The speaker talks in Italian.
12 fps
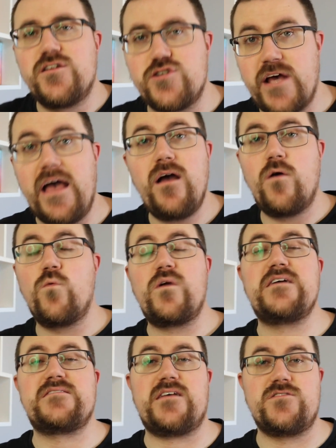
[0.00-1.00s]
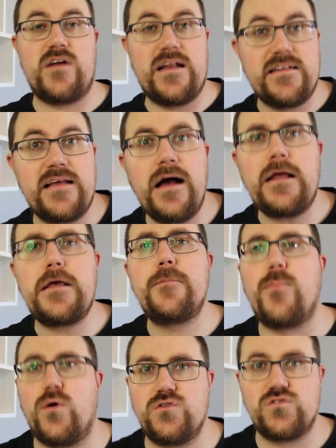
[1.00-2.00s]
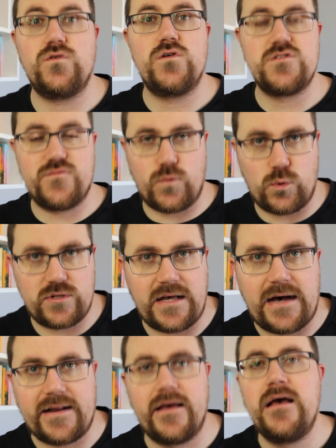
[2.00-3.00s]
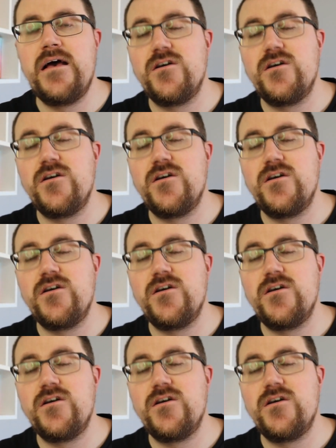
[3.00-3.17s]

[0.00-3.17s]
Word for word: c'è una stagionalità che posso sfruttare,